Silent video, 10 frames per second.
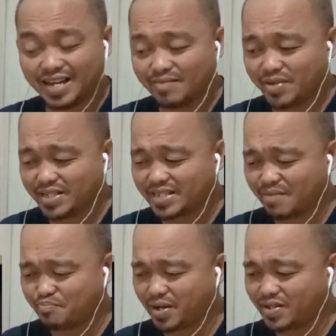Grabing
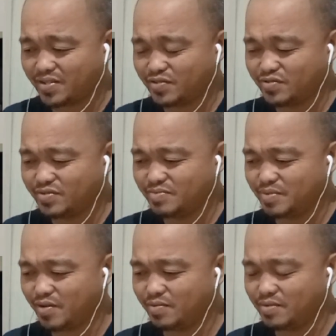step back yun oh.
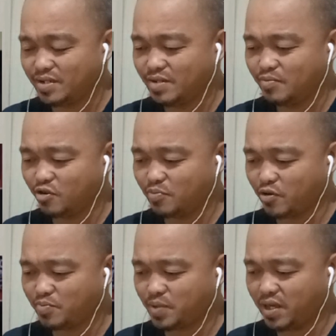Four
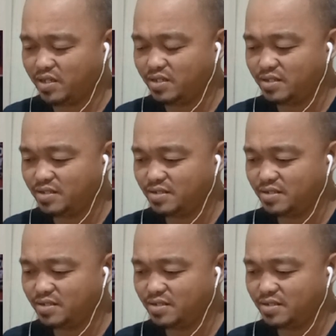point play.